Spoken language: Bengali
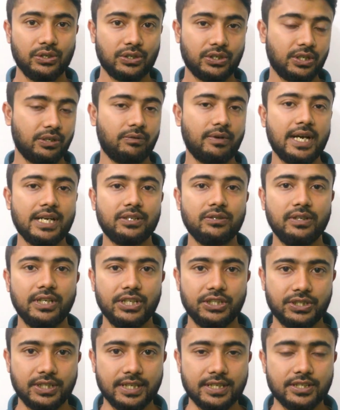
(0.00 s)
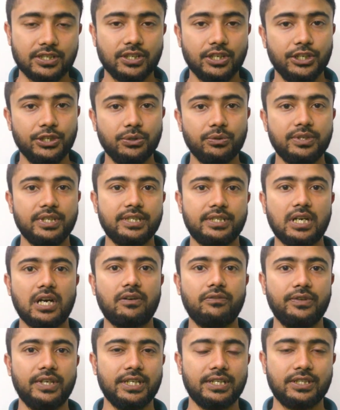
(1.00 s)
কংগ্রাচুলেশনস ইউ
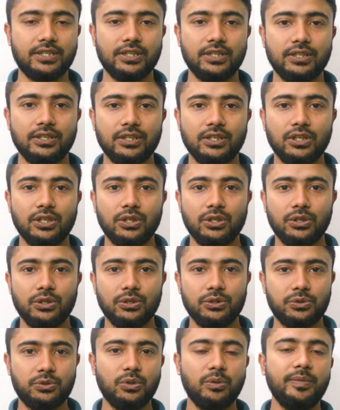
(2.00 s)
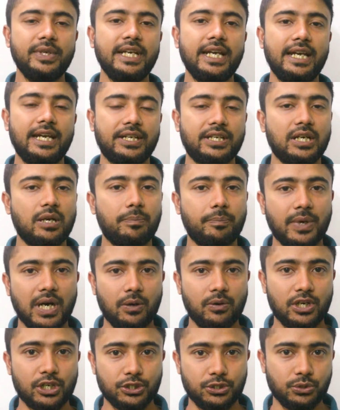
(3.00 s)
ডিজার্ভ ইট তুমি এটা
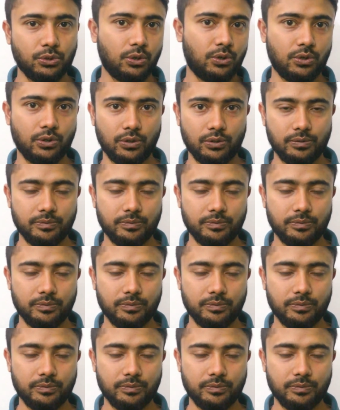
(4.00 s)
পাওয়ার যোগ্য